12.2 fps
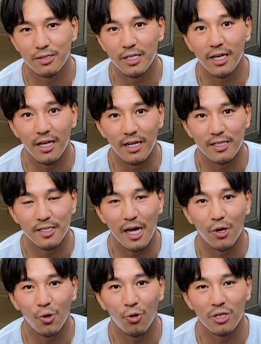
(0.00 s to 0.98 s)
ぜひ
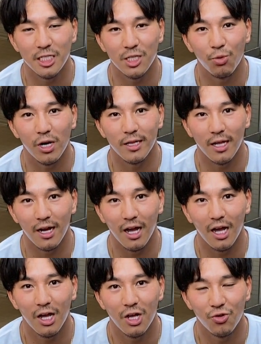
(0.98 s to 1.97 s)
参考にしてもらえたら
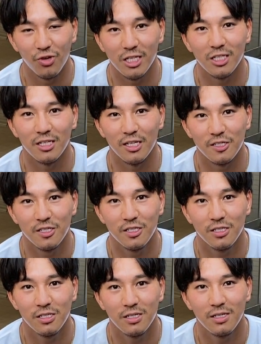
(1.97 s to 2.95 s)
嬉しいで
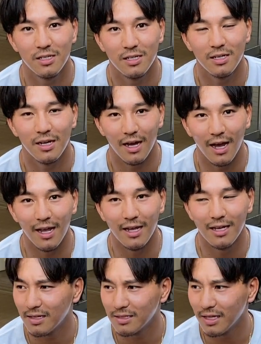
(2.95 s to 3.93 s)
す。はい、
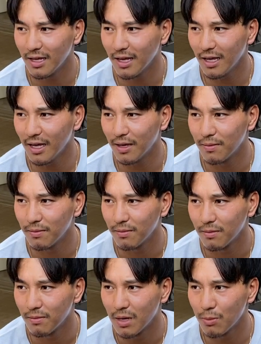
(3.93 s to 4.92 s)
で
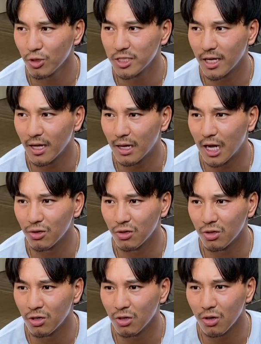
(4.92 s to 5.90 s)
もしねあ
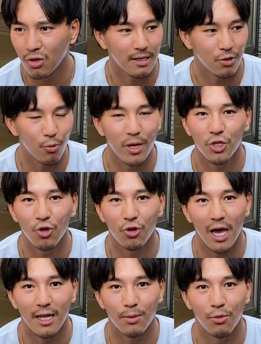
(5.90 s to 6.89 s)
のコメントを
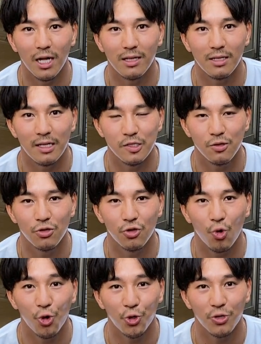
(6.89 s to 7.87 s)
書いてもらってすごく
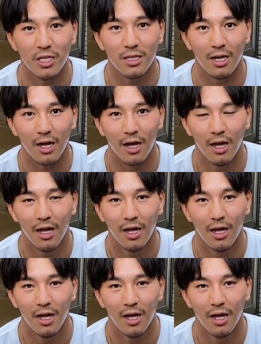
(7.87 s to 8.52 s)
好評だったら、